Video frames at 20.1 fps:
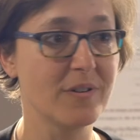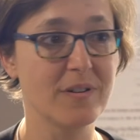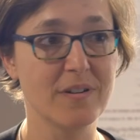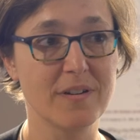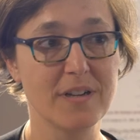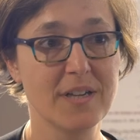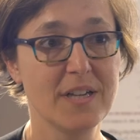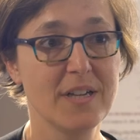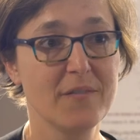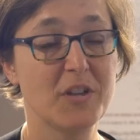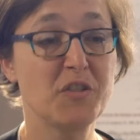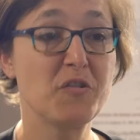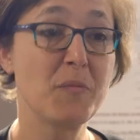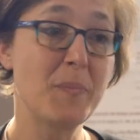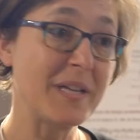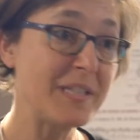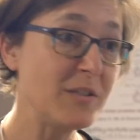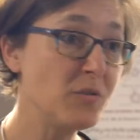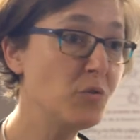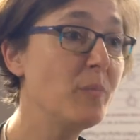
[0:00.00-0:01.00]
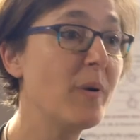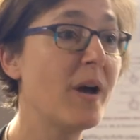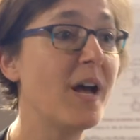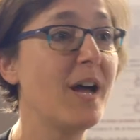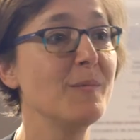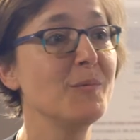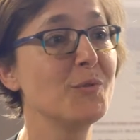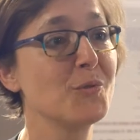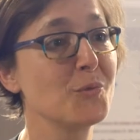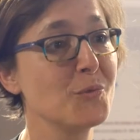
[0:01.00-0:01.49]
euh, bah, je fais partie du
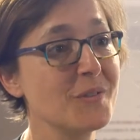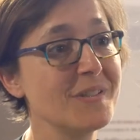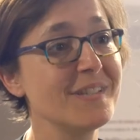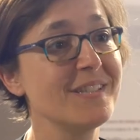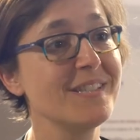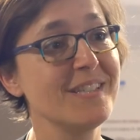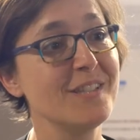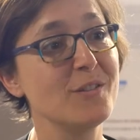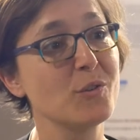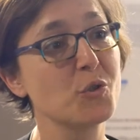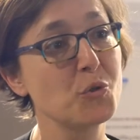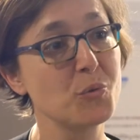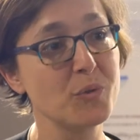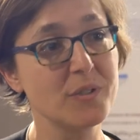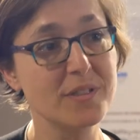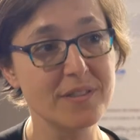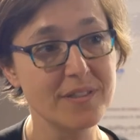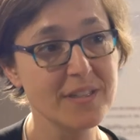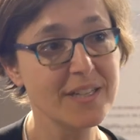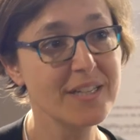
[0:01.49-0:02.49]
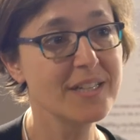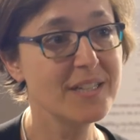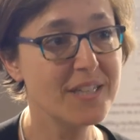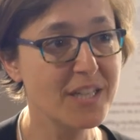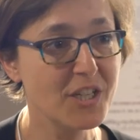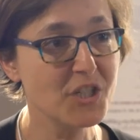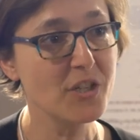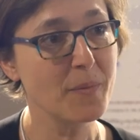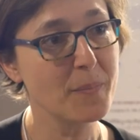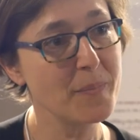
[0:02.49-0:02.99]
Brahms aussi, donc je suis
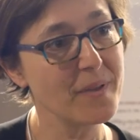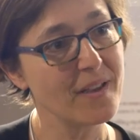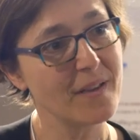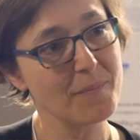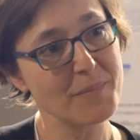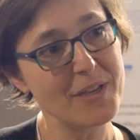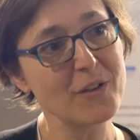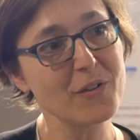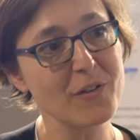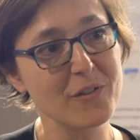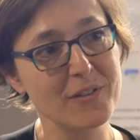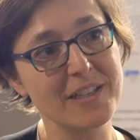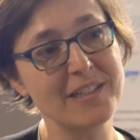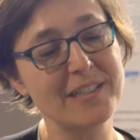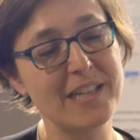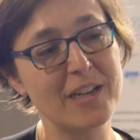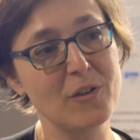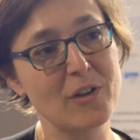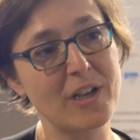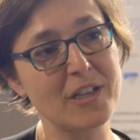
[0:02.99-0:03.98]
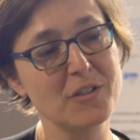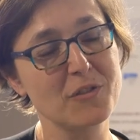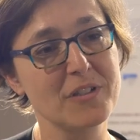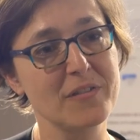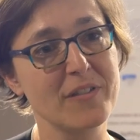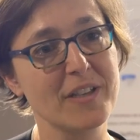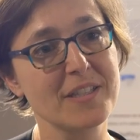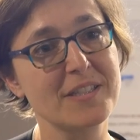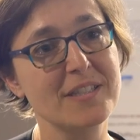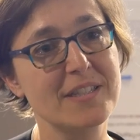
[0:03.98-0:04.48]
déjà bien connectée avec le reste de
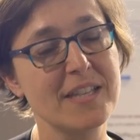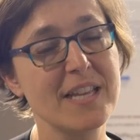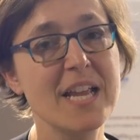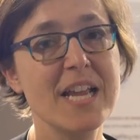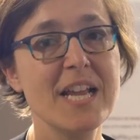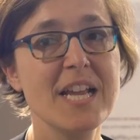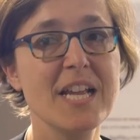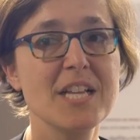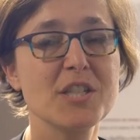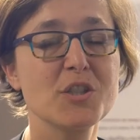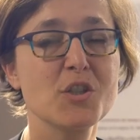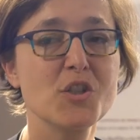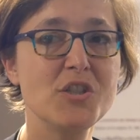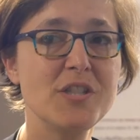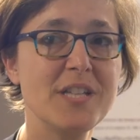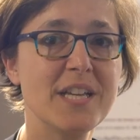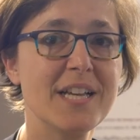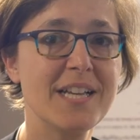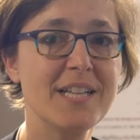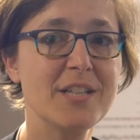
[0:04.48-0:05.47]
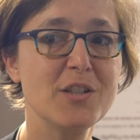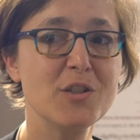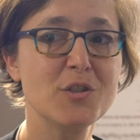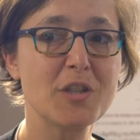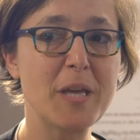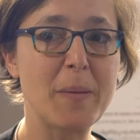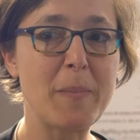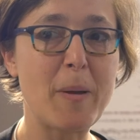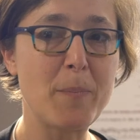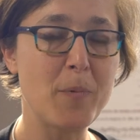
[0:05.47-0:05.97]
l'université. Ce que je dirais, ce
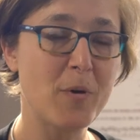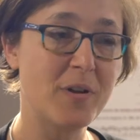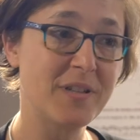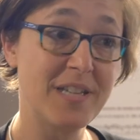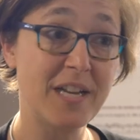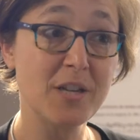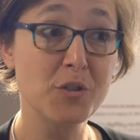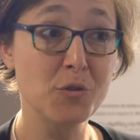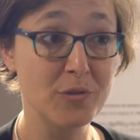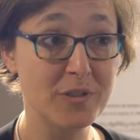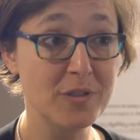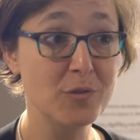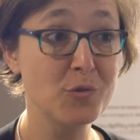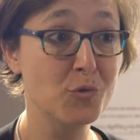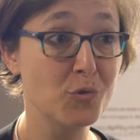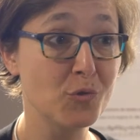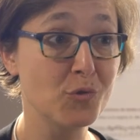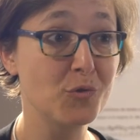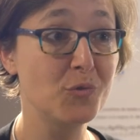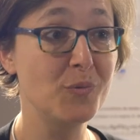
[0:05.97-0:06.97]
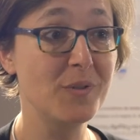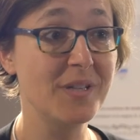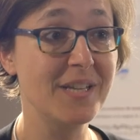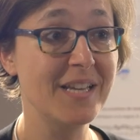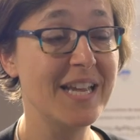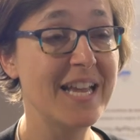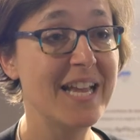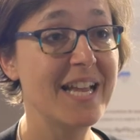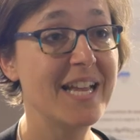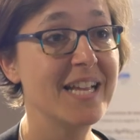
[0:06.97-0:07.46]
qu'a m'apporté la journée d'aujourd'hui,
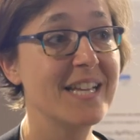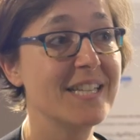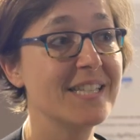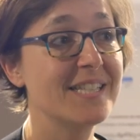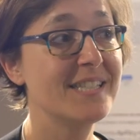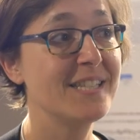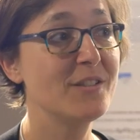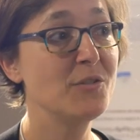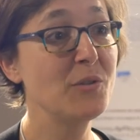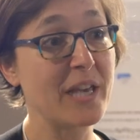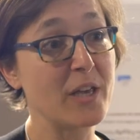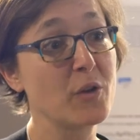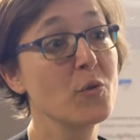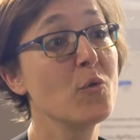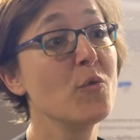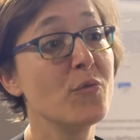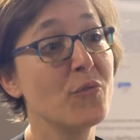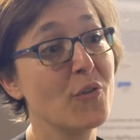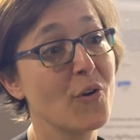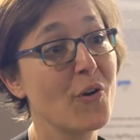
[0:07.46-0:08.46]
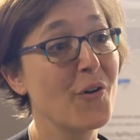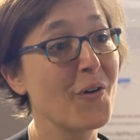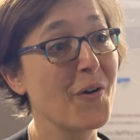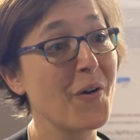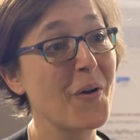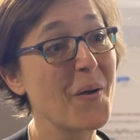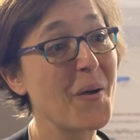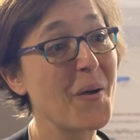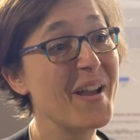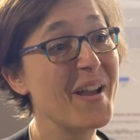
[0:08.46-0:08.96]
c'est du réconfort
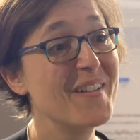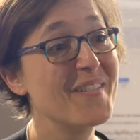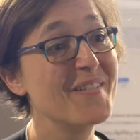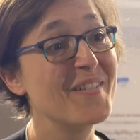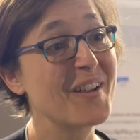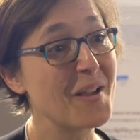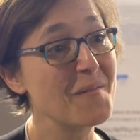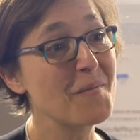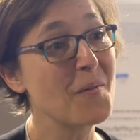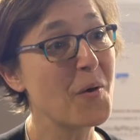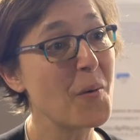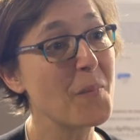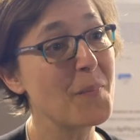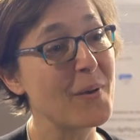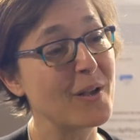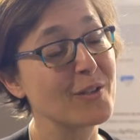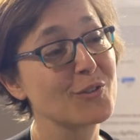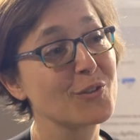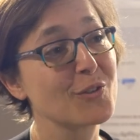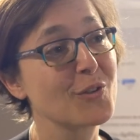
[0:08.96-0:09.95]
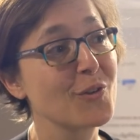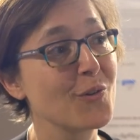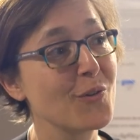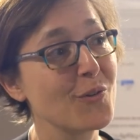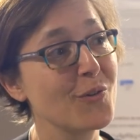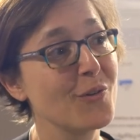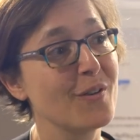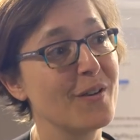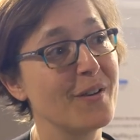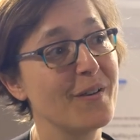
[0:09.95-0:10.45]
vraiment, parce que
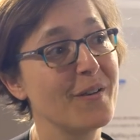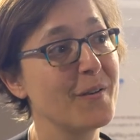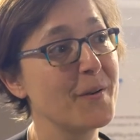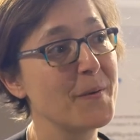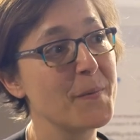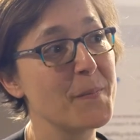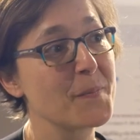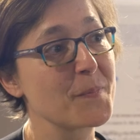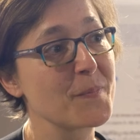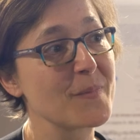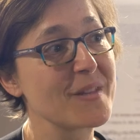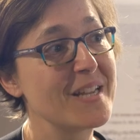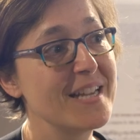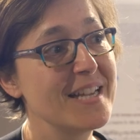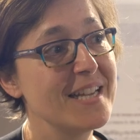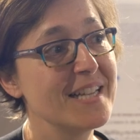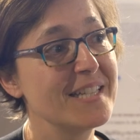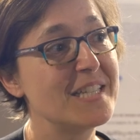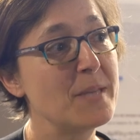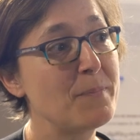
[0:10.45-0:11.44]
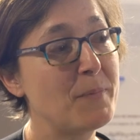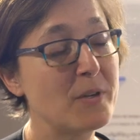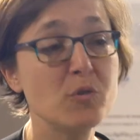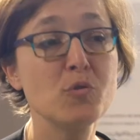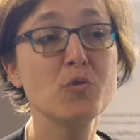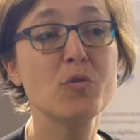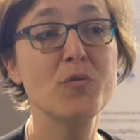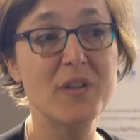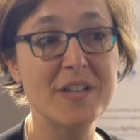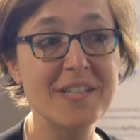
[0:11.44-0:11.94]
euh, c'est pas
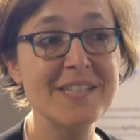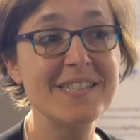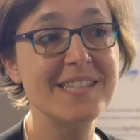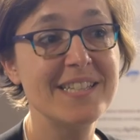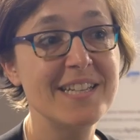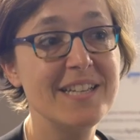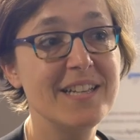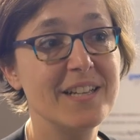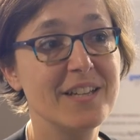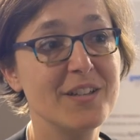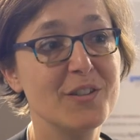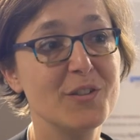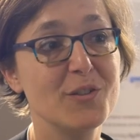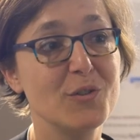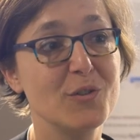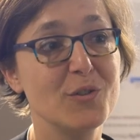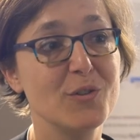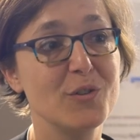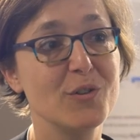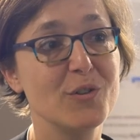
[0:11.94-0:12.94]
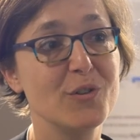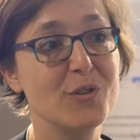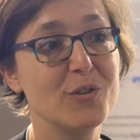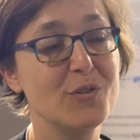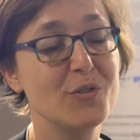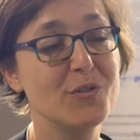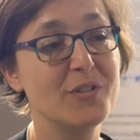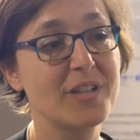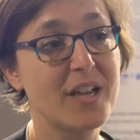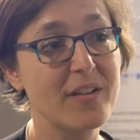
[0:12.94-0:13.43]
toujours facile
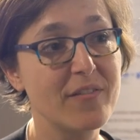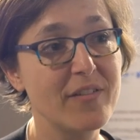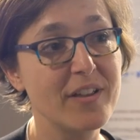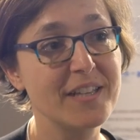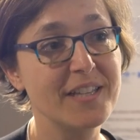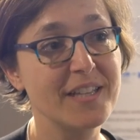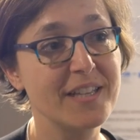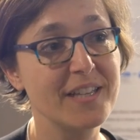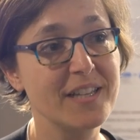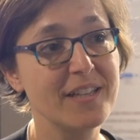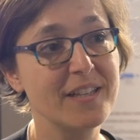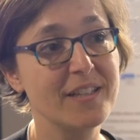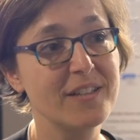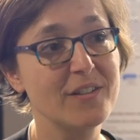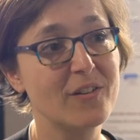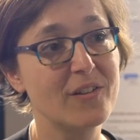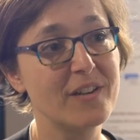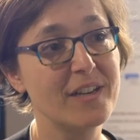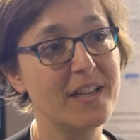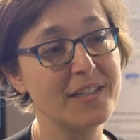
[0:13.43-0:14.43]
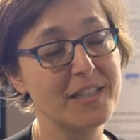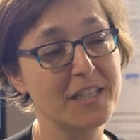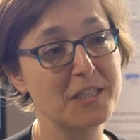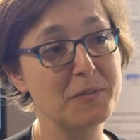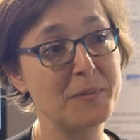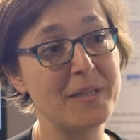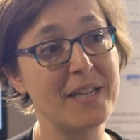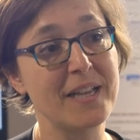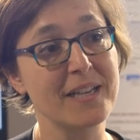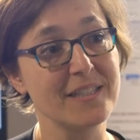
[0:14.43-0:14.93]
de, travailler dans
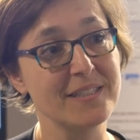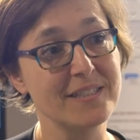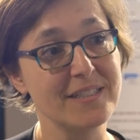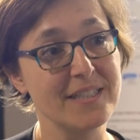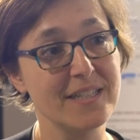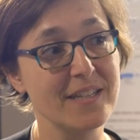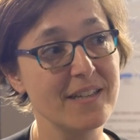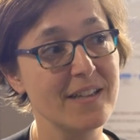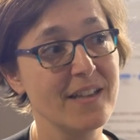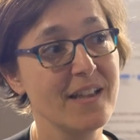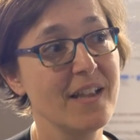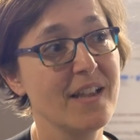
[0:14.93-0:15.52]
l'interdisciplinarité.